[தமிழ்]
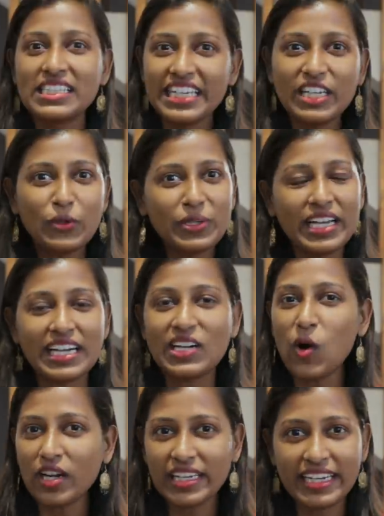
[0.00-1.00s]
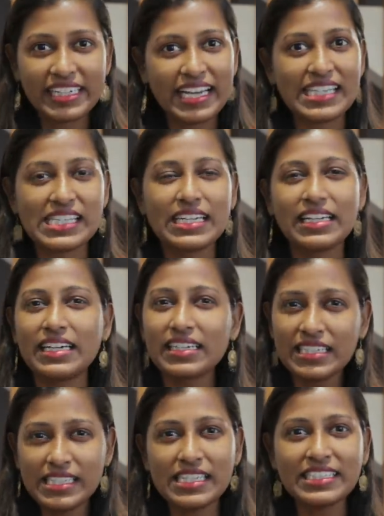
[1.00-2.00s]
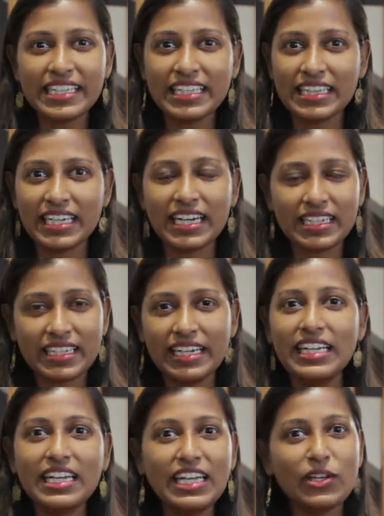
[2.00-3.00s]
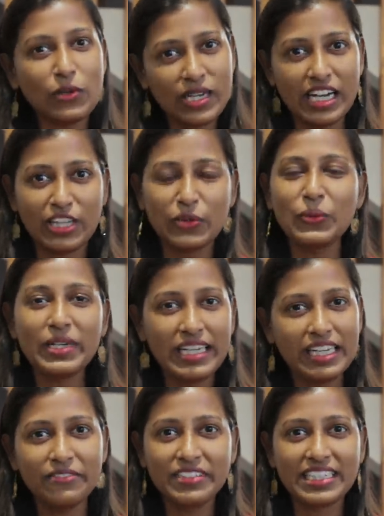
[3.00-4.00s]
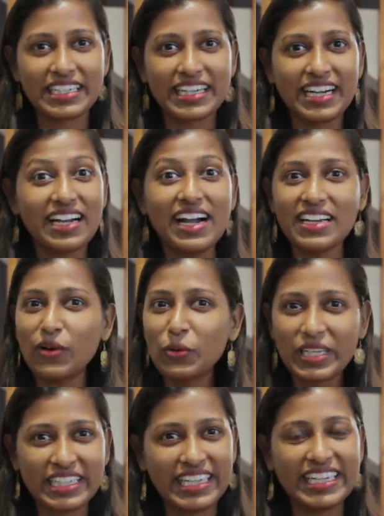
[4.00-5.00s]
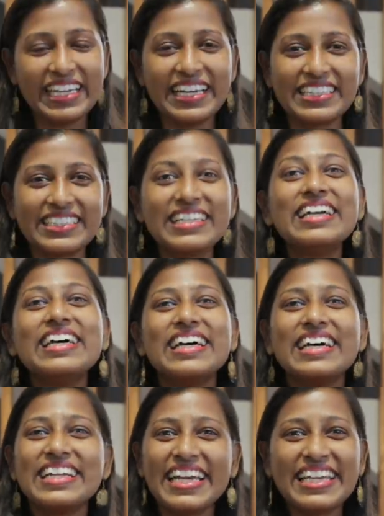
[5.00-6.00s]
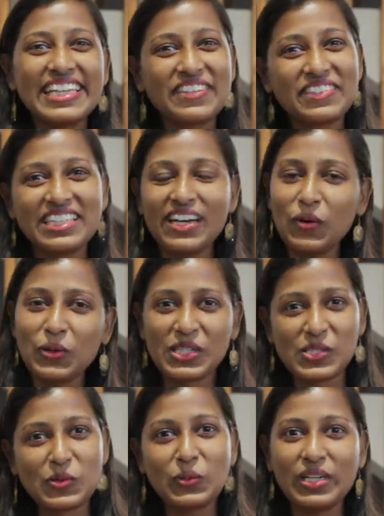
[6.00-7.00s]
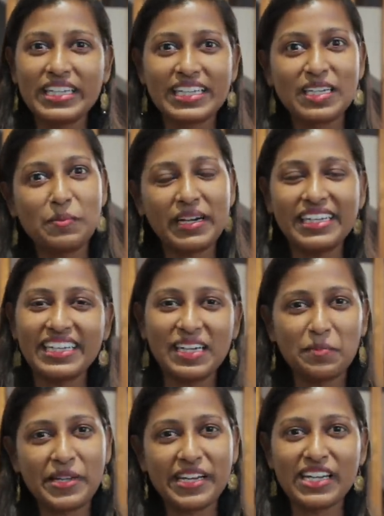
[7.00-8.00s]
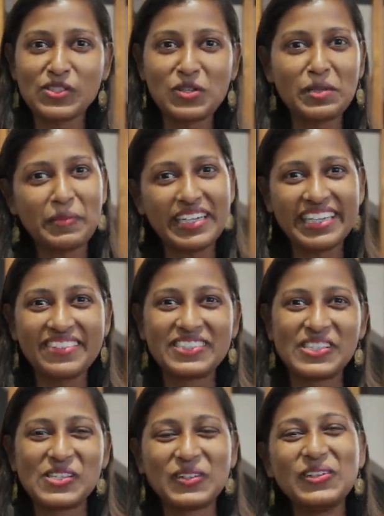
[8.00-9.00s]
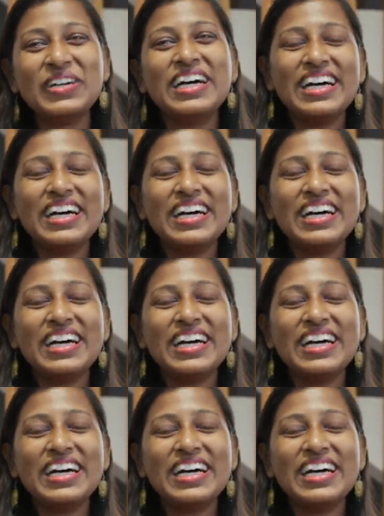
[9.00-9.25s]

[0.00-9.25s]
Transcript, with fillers: ஜெரிகுடியாக்க ஆன்லைன் கிளாஸ் இல்லை கிருஷ்ண ஜெயந்திக்காக இன்றைக்கும் நாளைக்கும் லீவ் விட்டுருக்காங்க ஆனால் அவங்களுக்கு தெரியாது நேத்திக்கு வந்து அவங்களுக்கு ஸ்கூல் இருக்குது படிங்க அப்படின்லாம் சொல்லி படிக்க வச்சோம்